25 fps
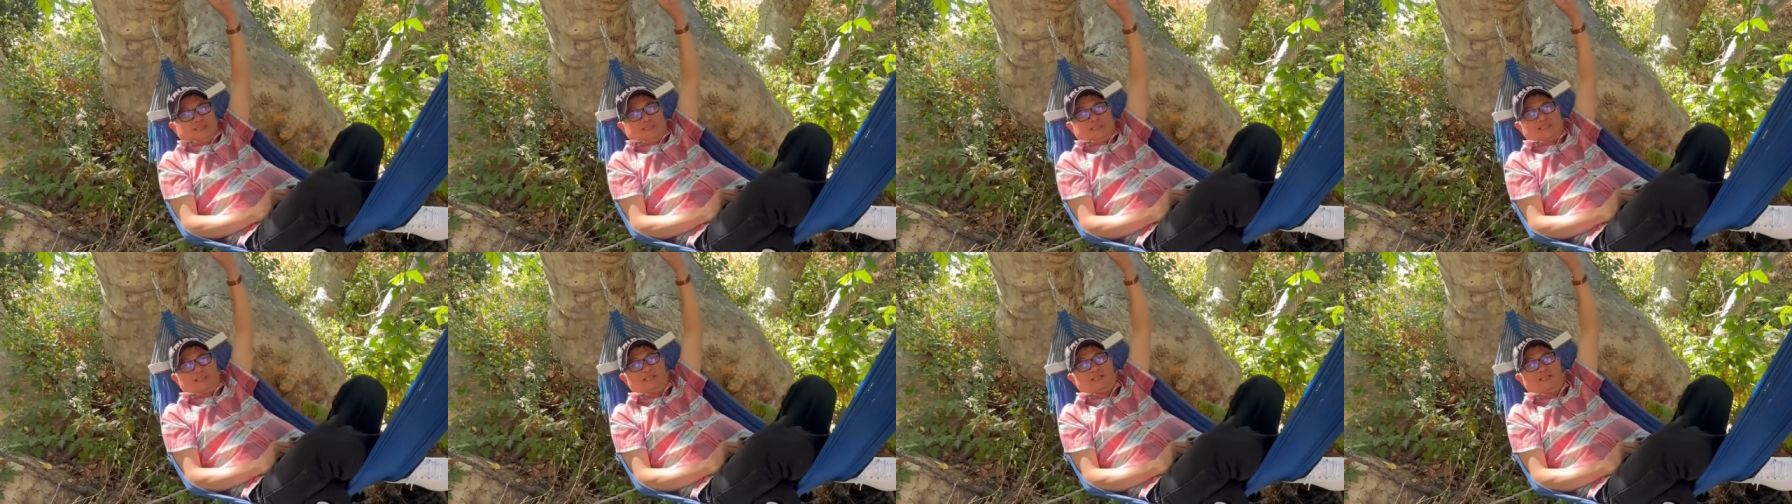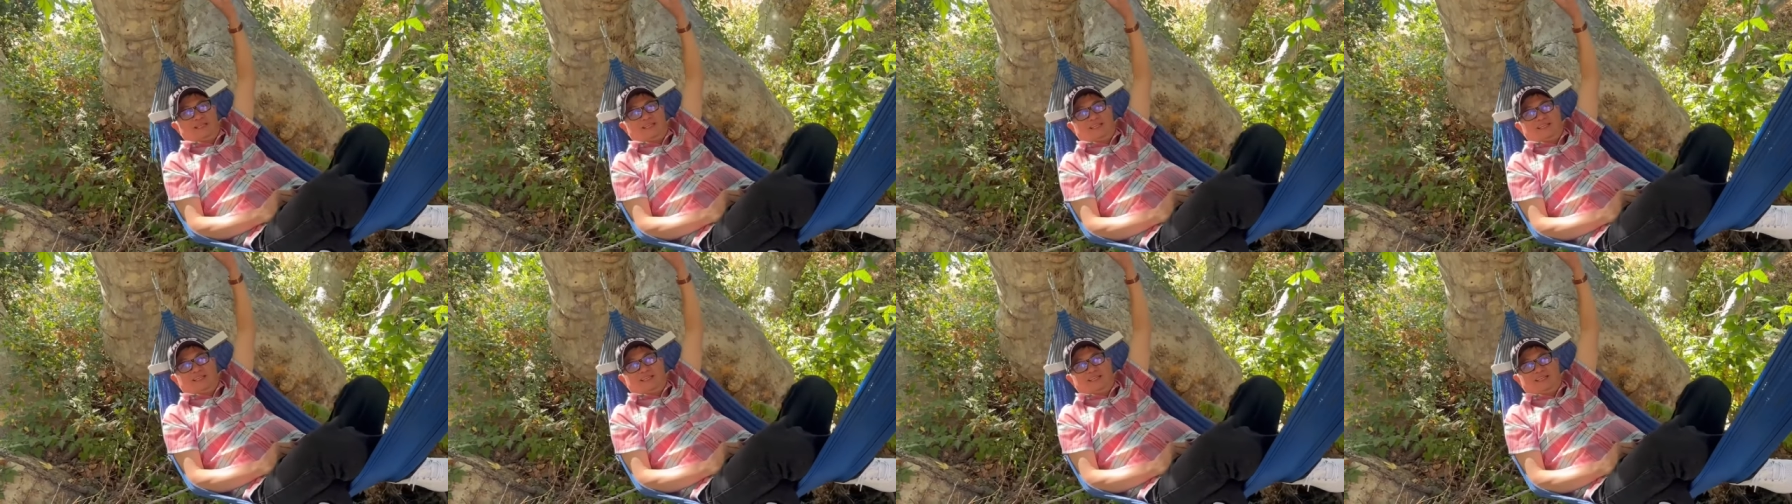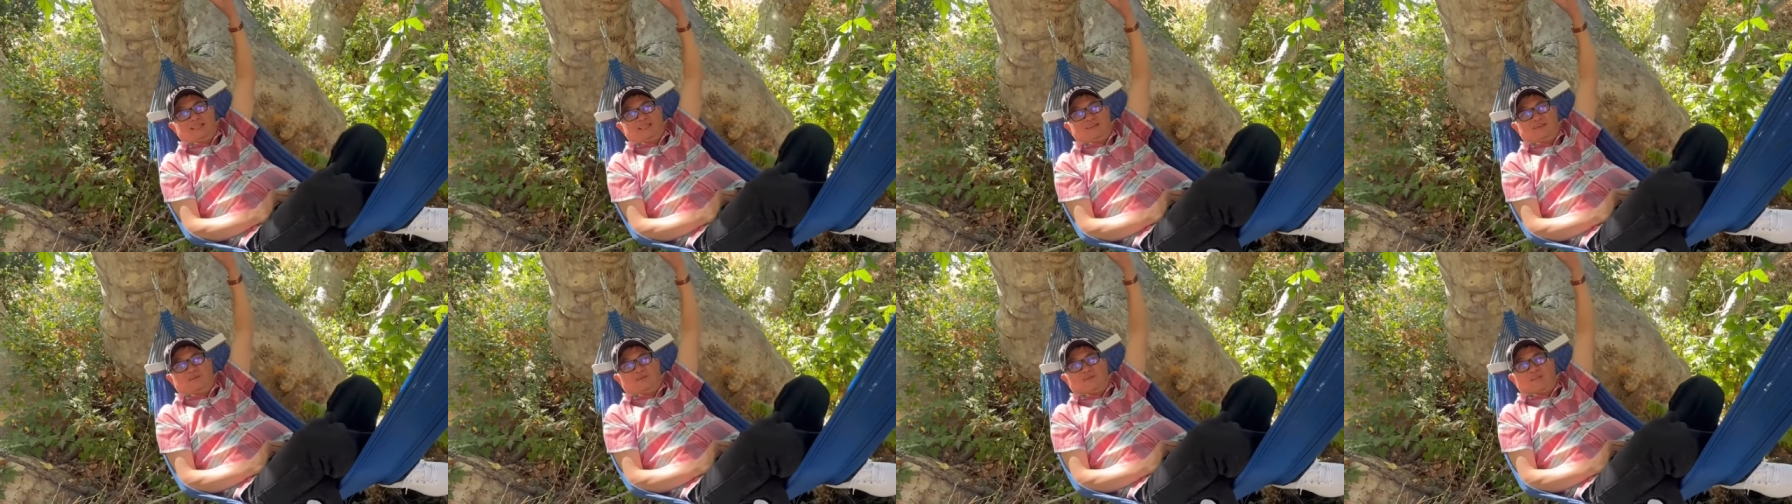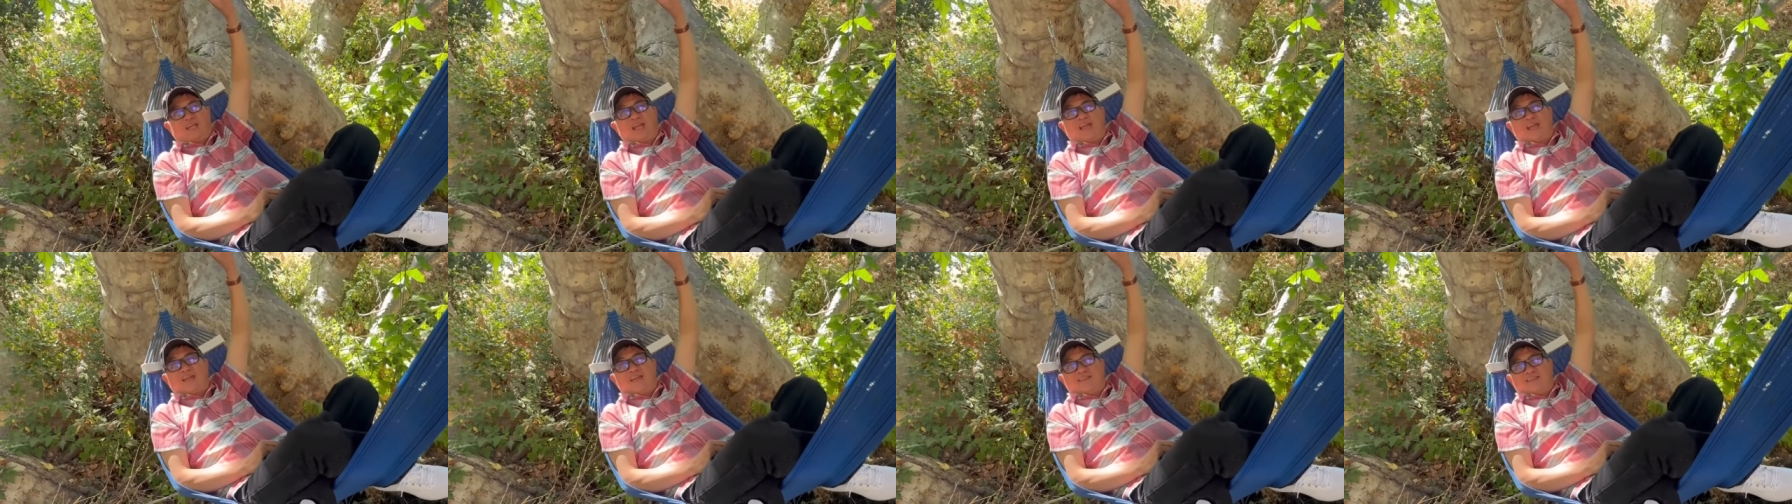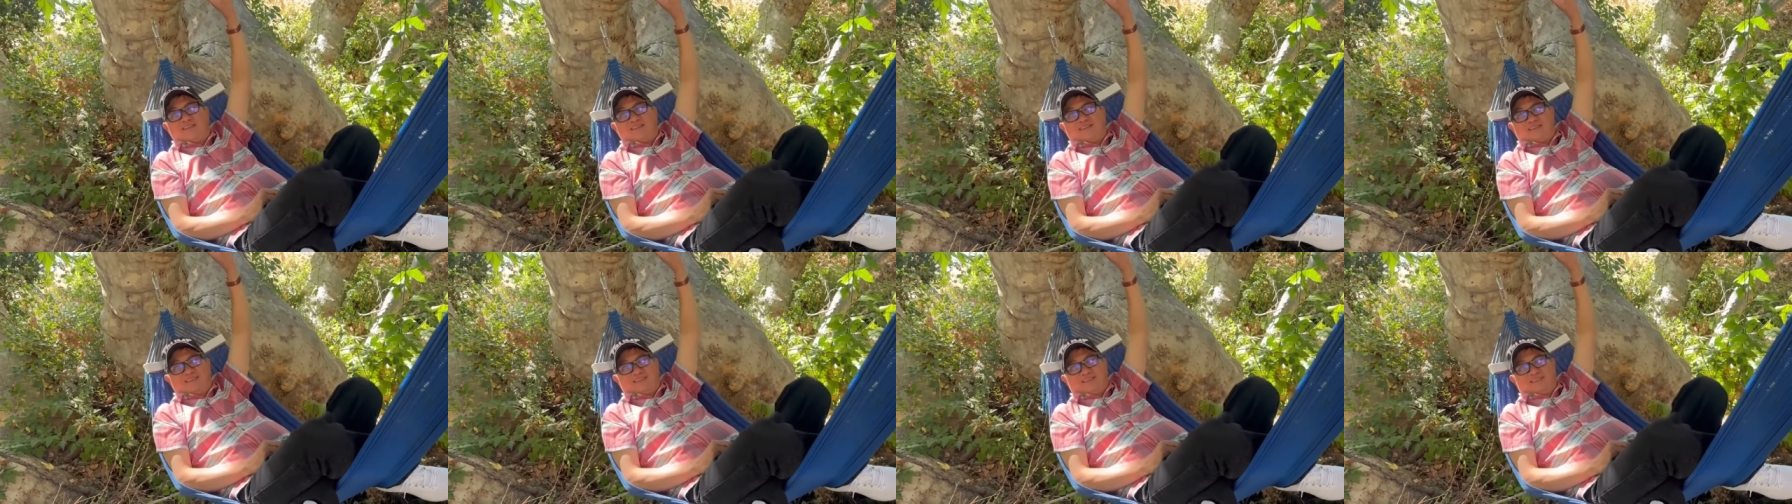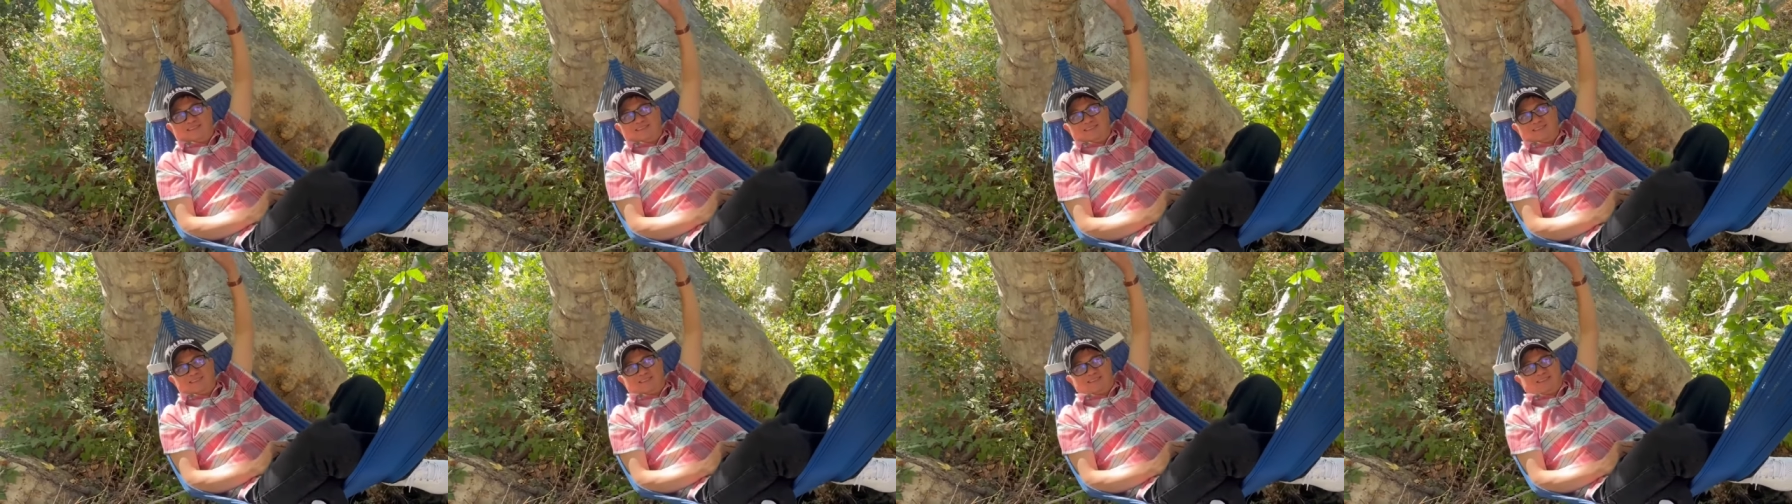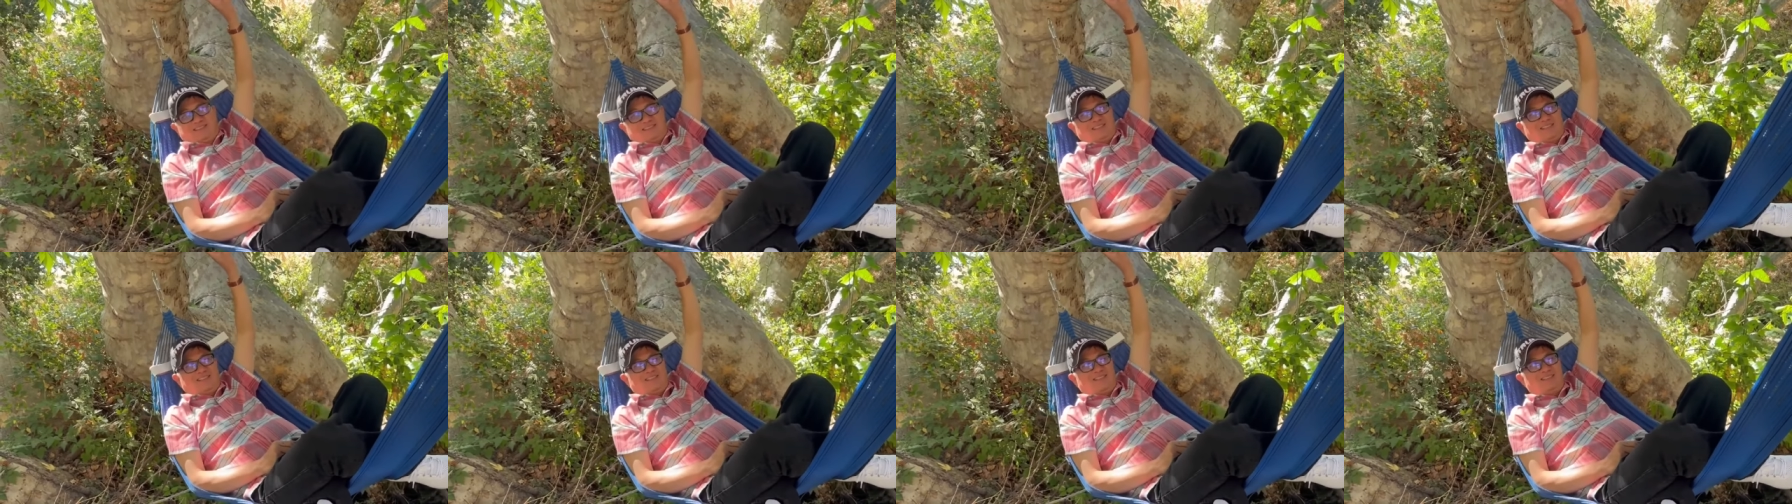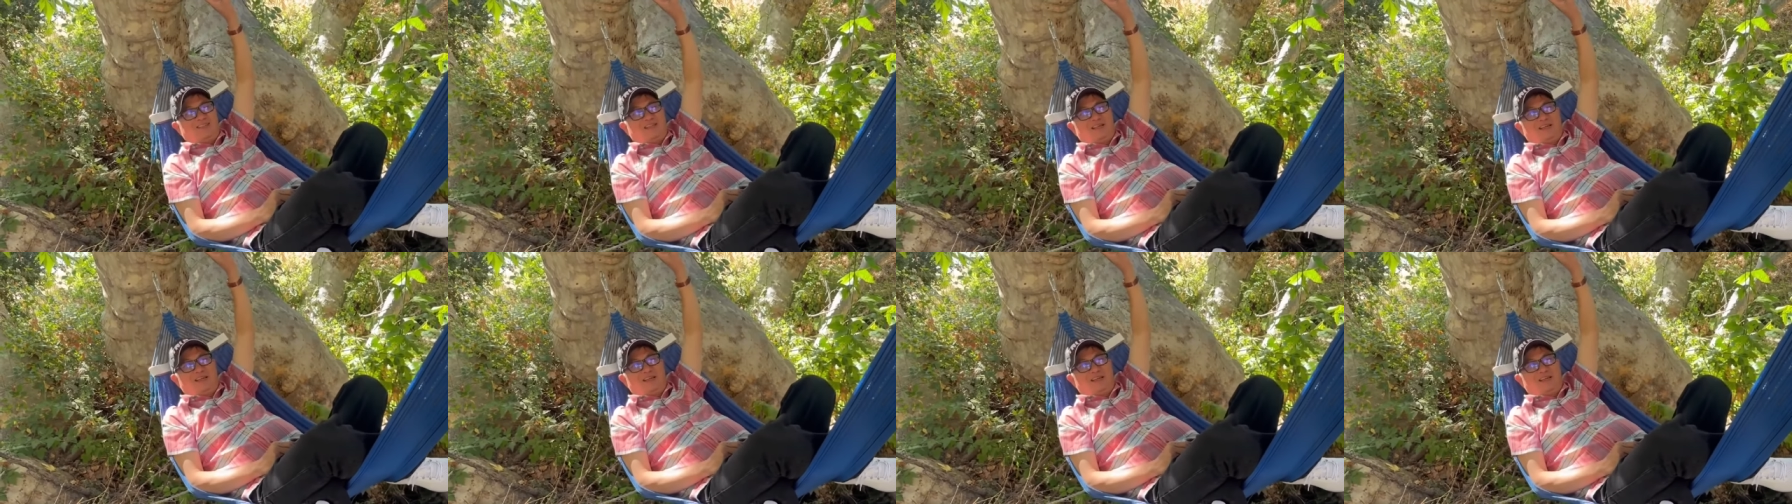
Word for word: thì ok cho